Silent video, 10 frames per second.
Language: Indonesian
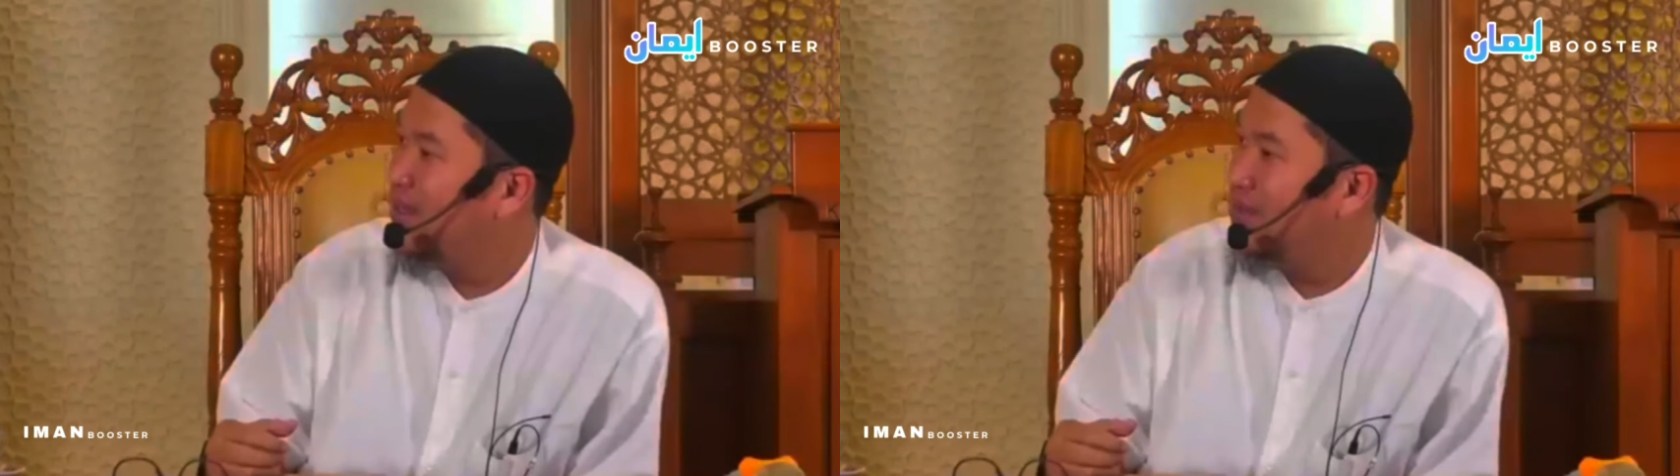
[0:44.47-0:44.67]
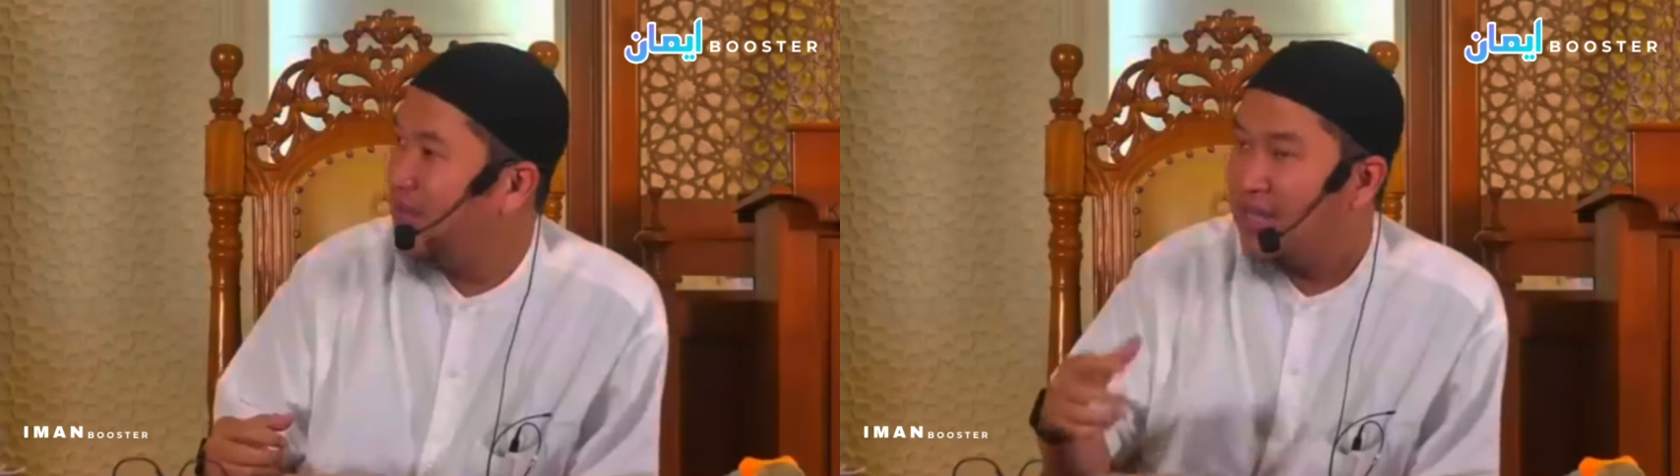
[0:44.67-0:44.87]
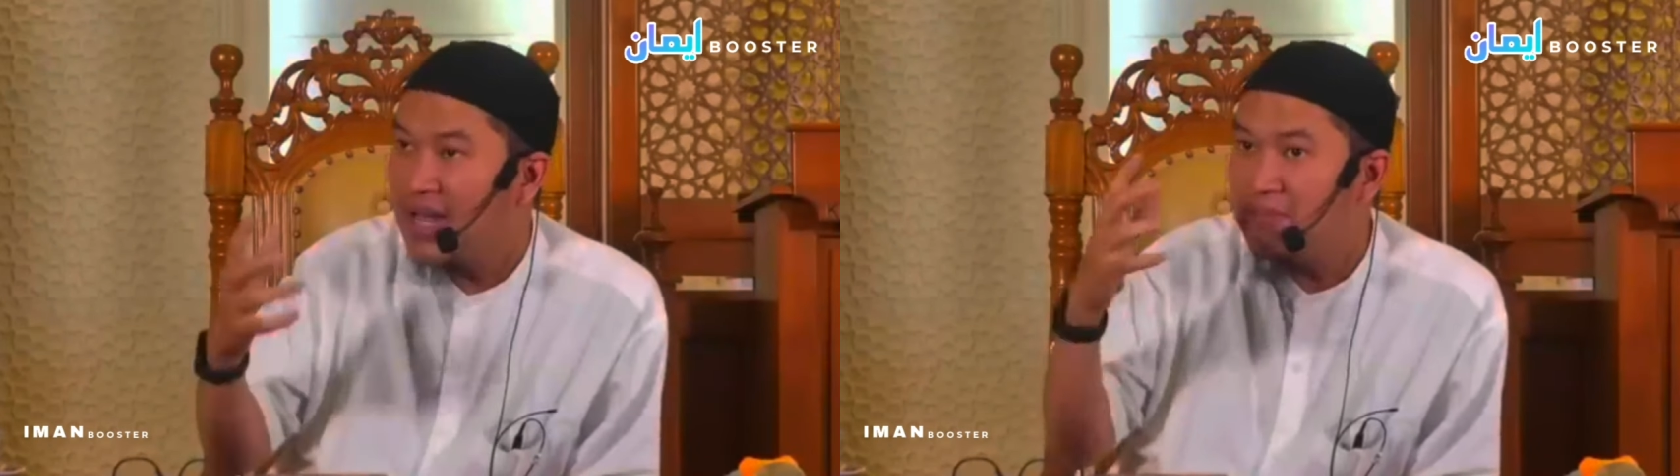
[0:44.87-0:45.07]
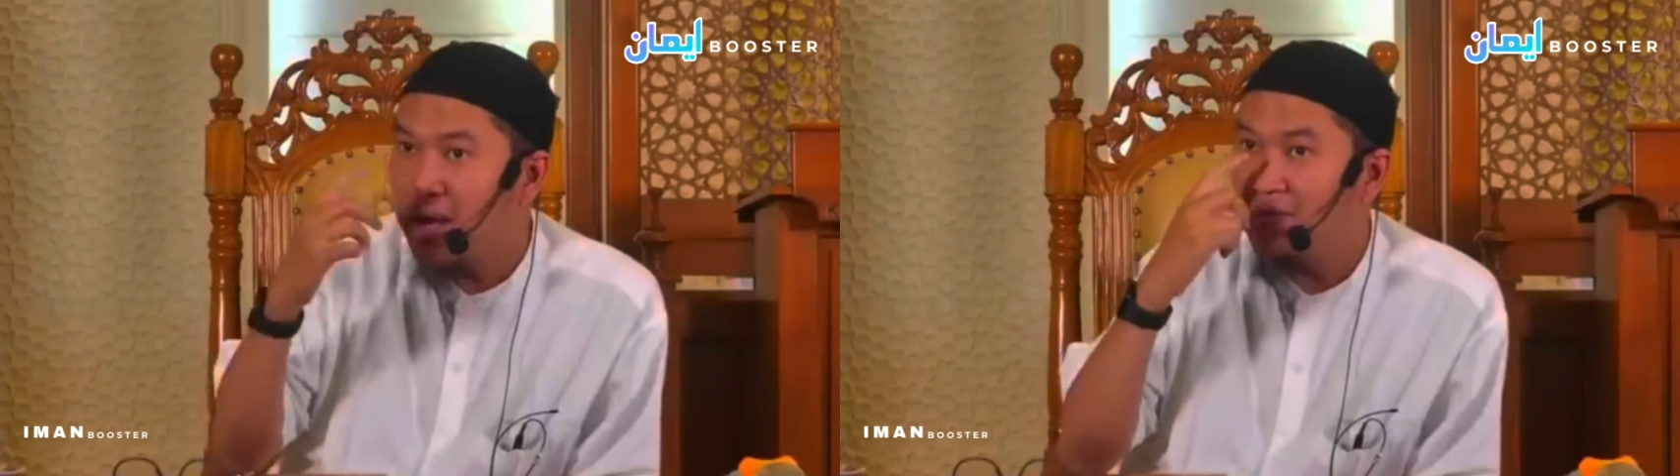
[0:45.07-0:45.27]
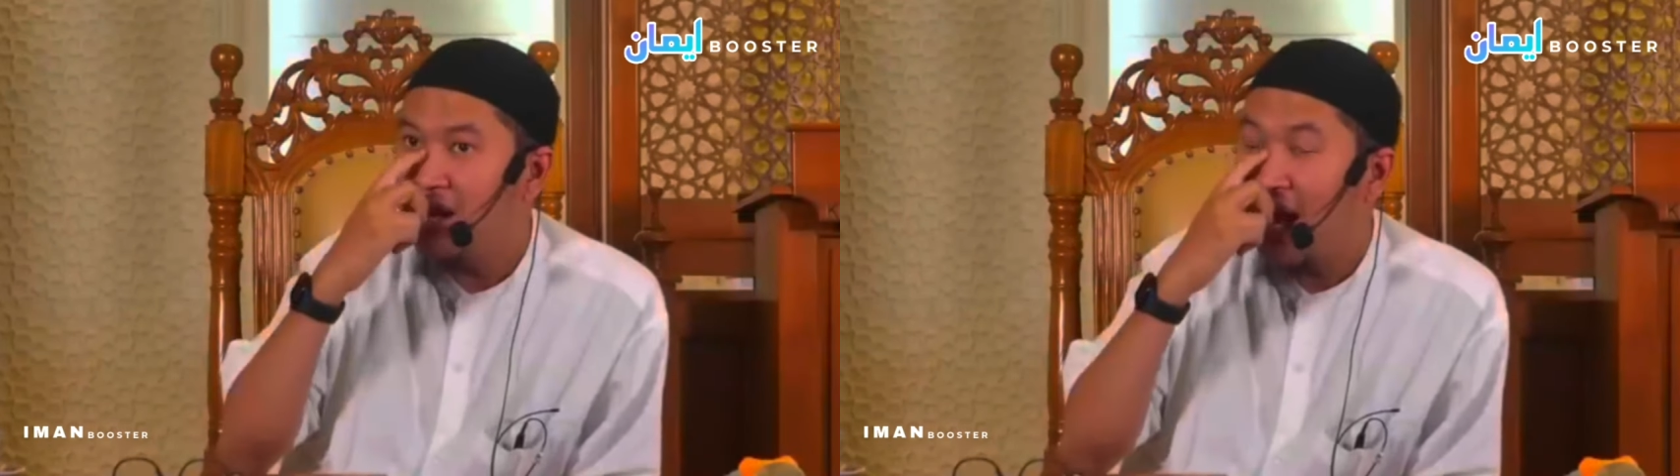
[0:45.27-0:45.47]
Makanya
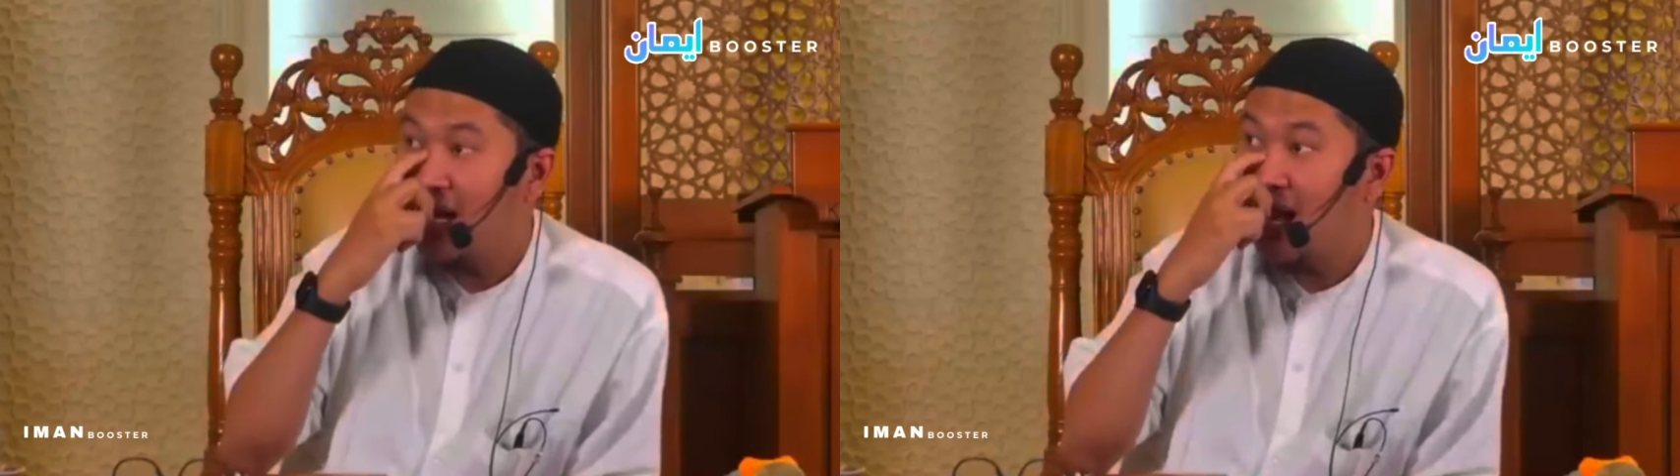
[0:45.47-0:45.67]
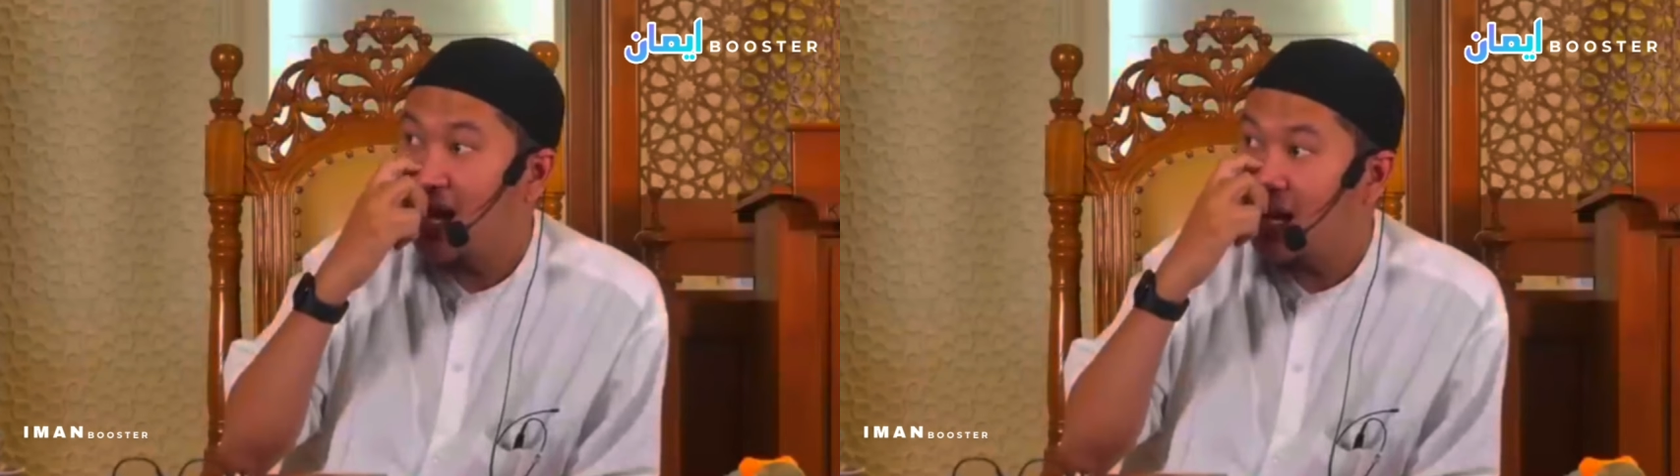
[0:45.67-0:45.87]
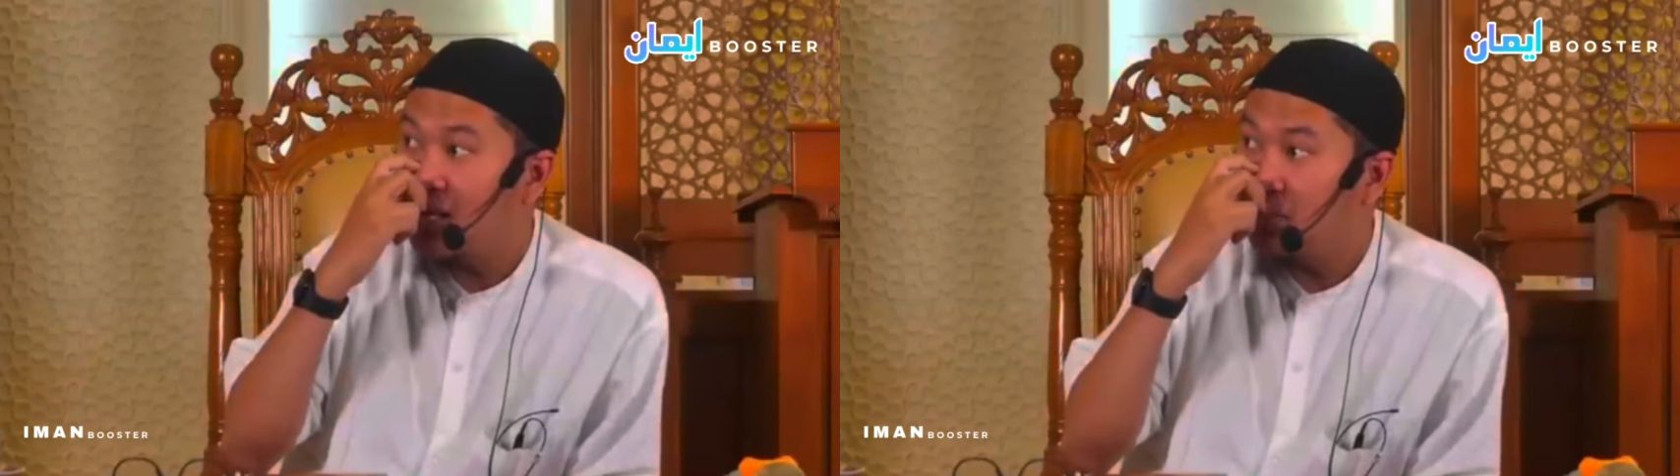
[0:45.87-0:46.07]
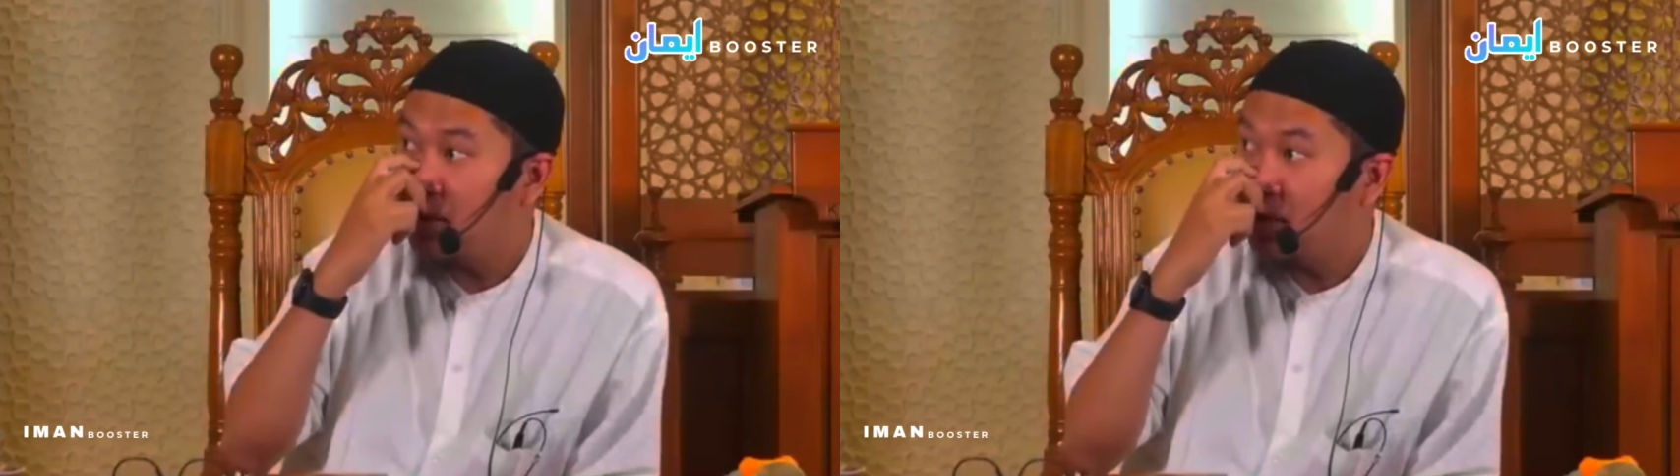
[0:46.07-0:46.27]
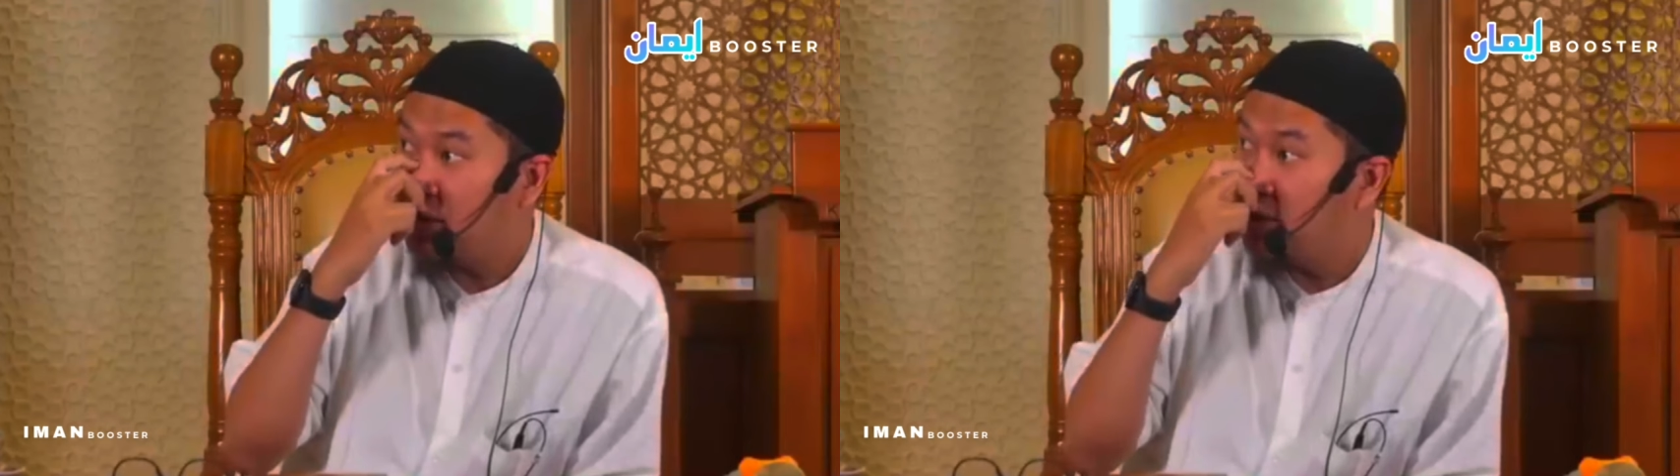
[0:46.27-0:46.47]
maaf ya, anak-anak yang
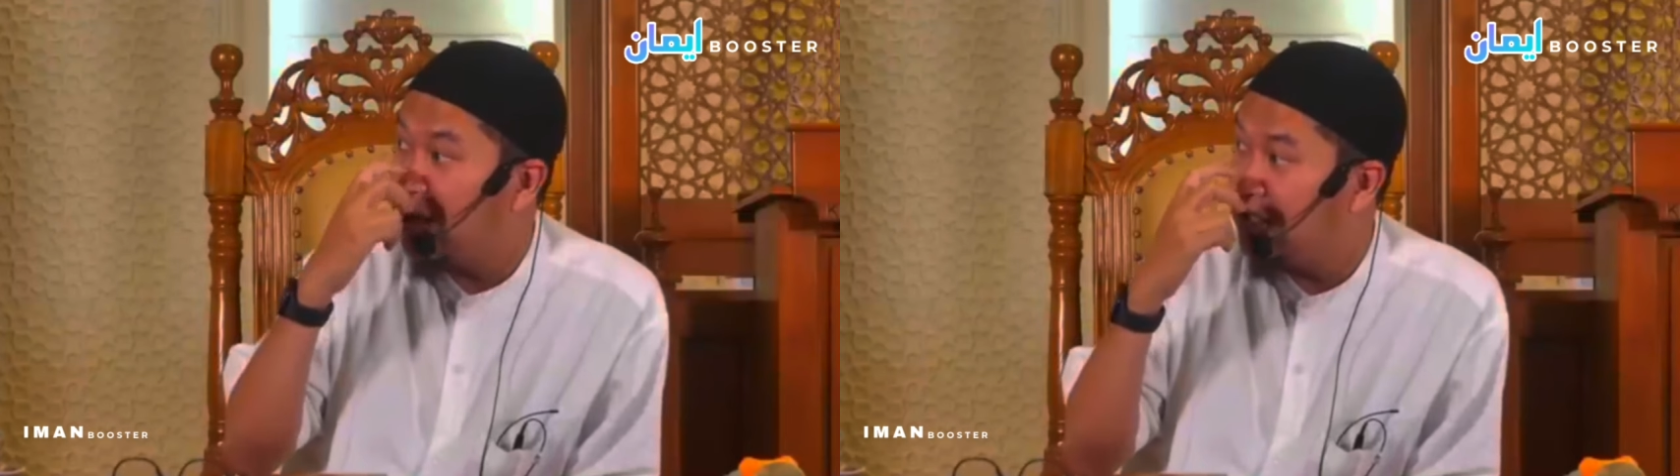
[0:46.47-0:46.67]
mereka tinggal